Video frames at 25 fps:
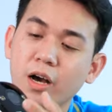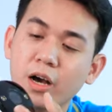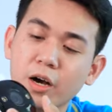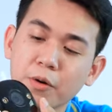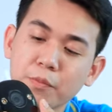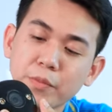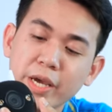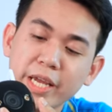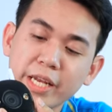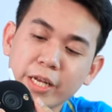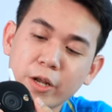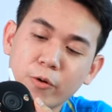ở
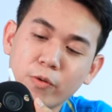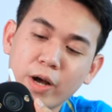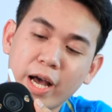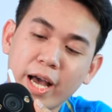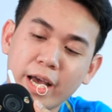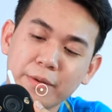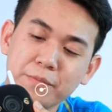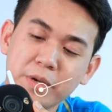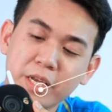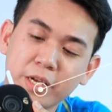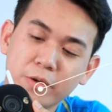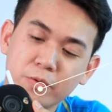bên ông
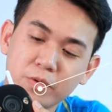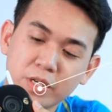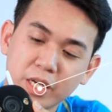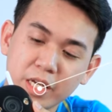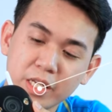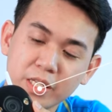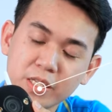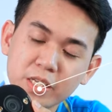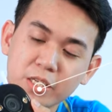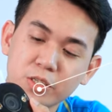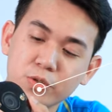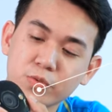hai bên ống
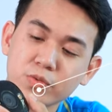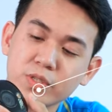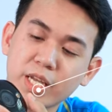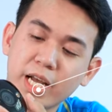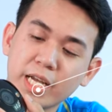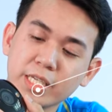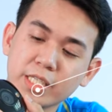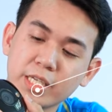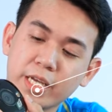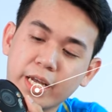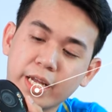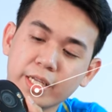kính thì chúng
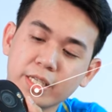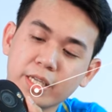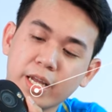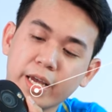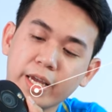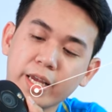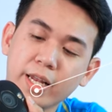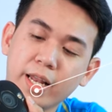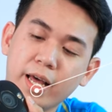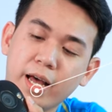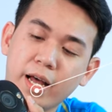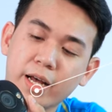ta sẽ
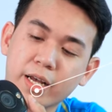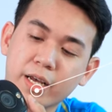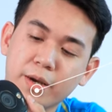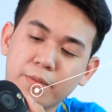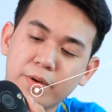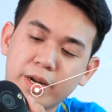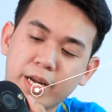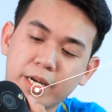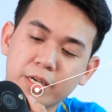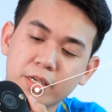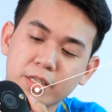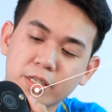thấy là
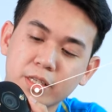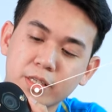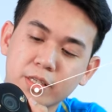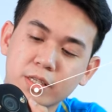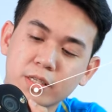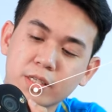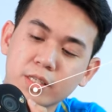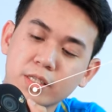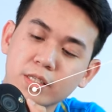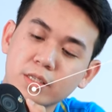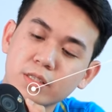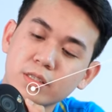camera được
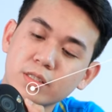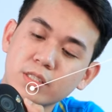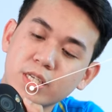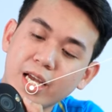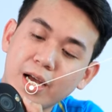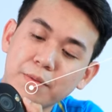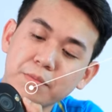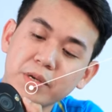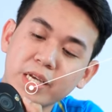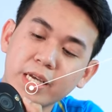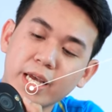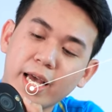
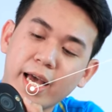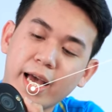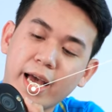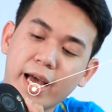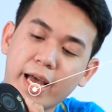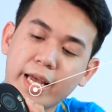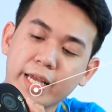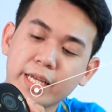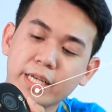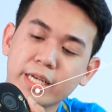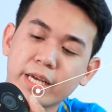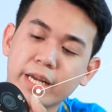trang bị
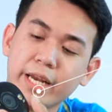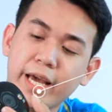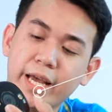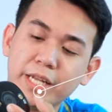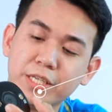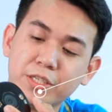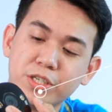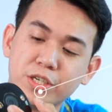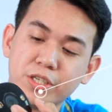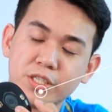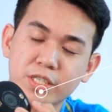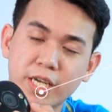hai cái
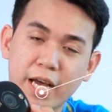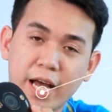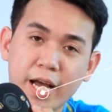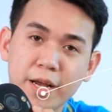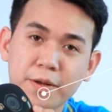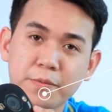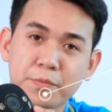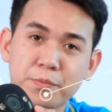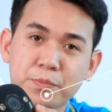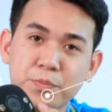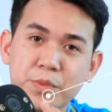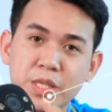đèn trợ
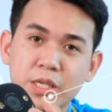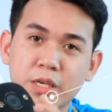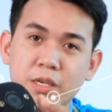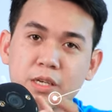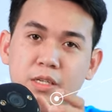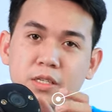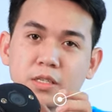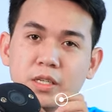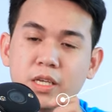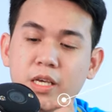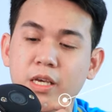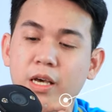sáng
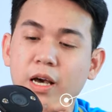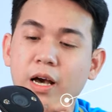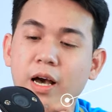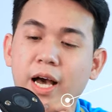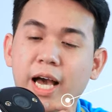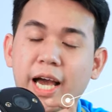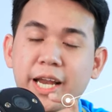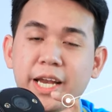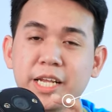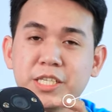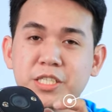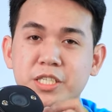thì à,
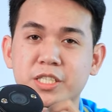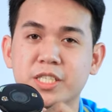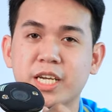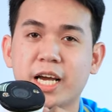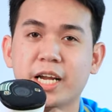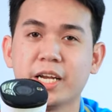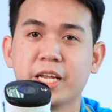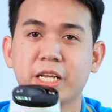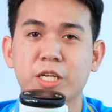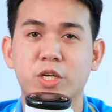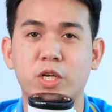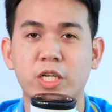hai đèn trợ
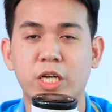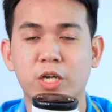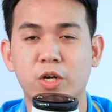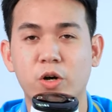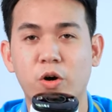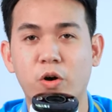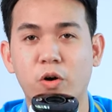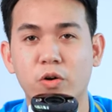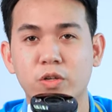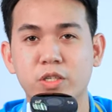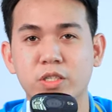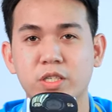sáng này sẽ
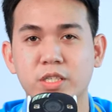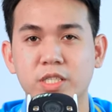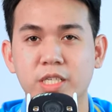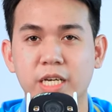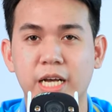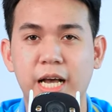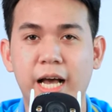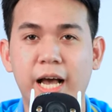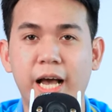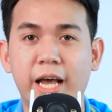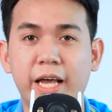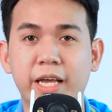có những
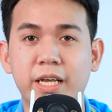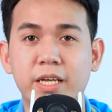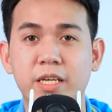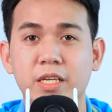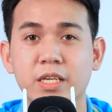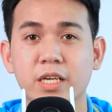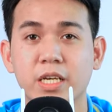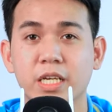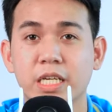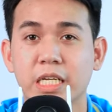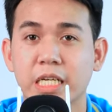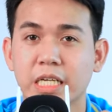
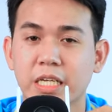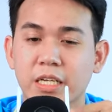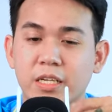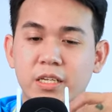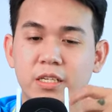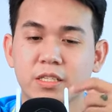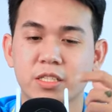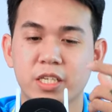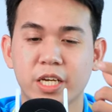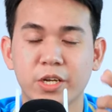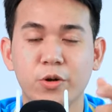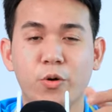cái
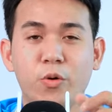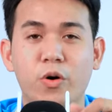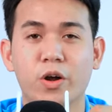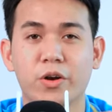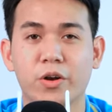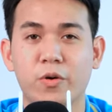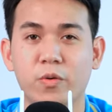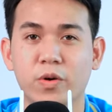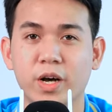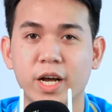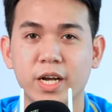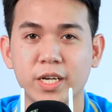chế độ hoạt
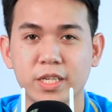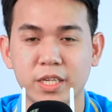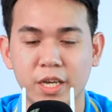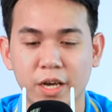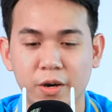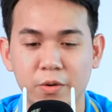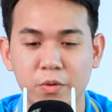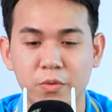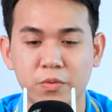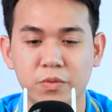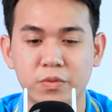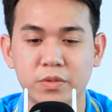động khác
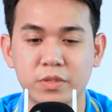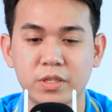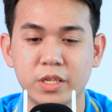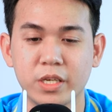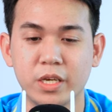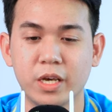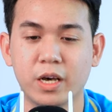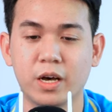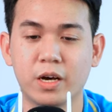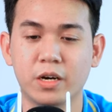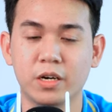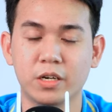nhau
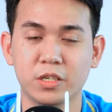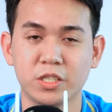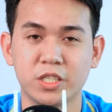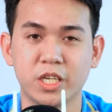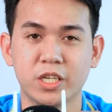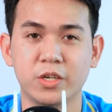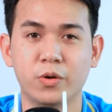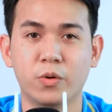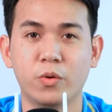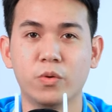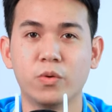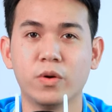thì à, ở
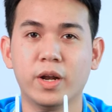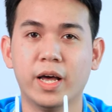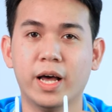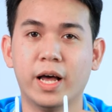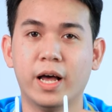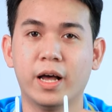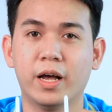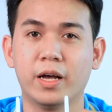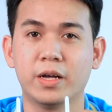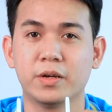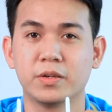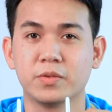chế độ
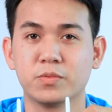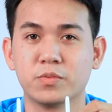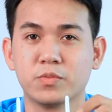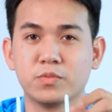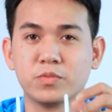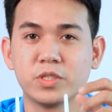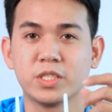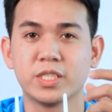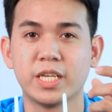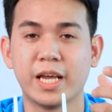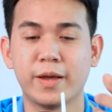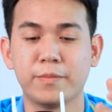là
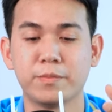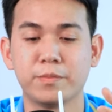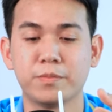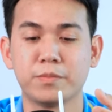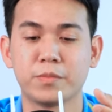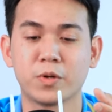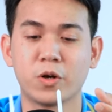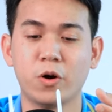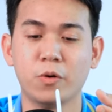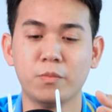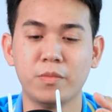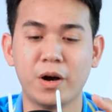xem
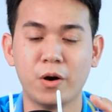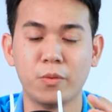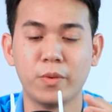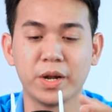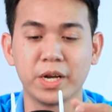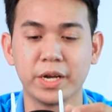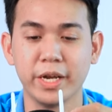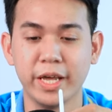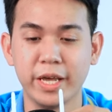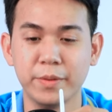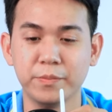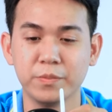có màu
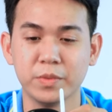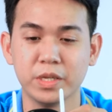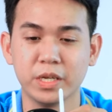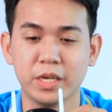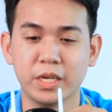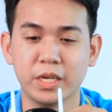ban đêm